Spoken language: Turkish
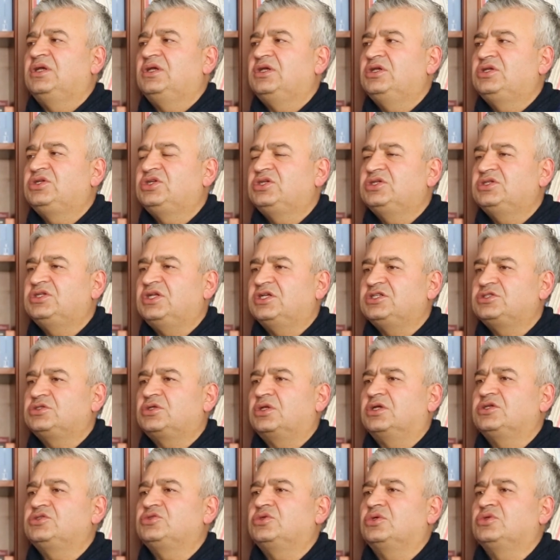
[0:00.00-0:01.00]
İki
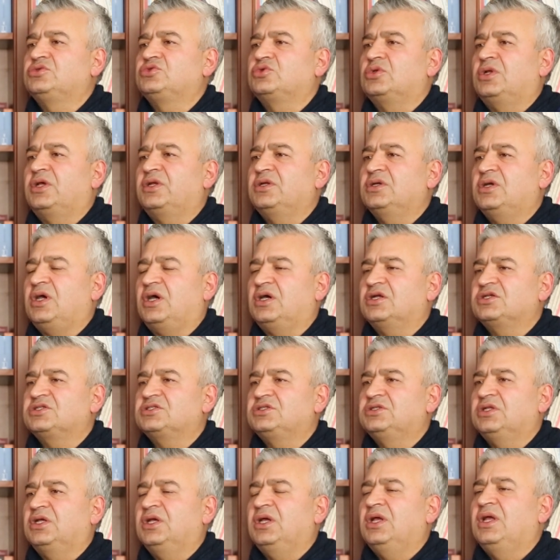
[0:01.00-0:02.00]
restorasyoncuların
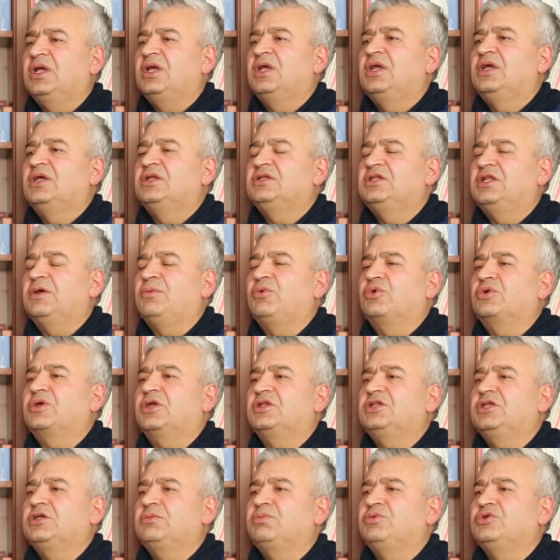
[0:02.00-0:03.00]
karşısında
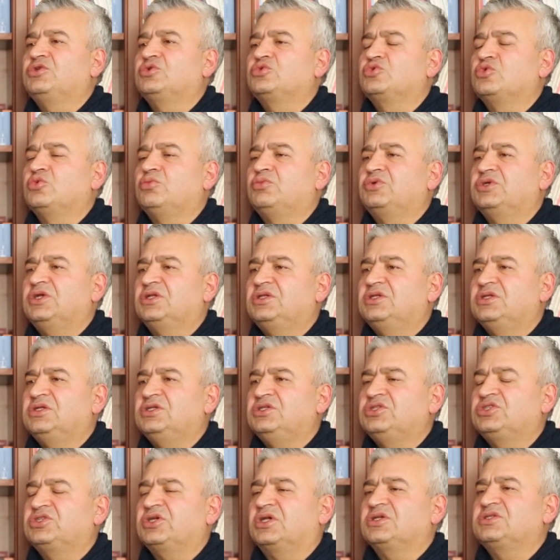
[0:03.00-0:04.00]
demokratik bir cumhuriyetin
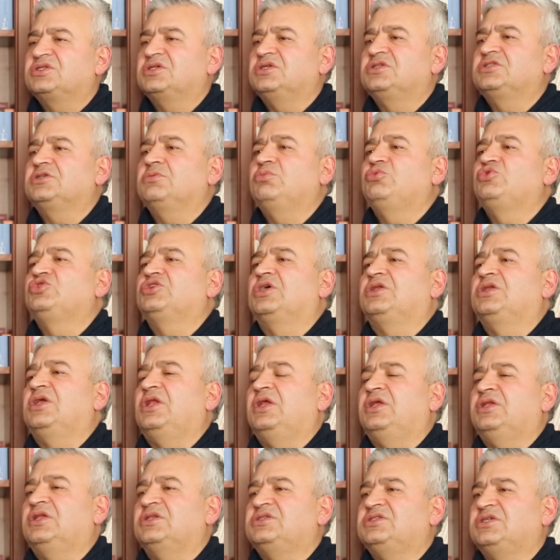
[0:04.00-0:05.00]
inşası için
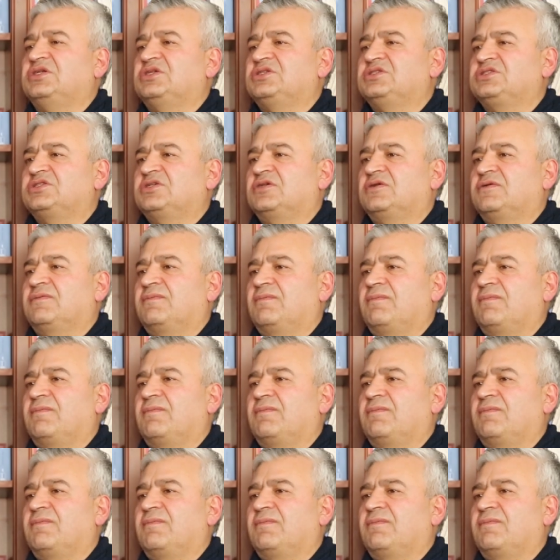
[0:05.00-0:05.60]
mücadele edeceğiz.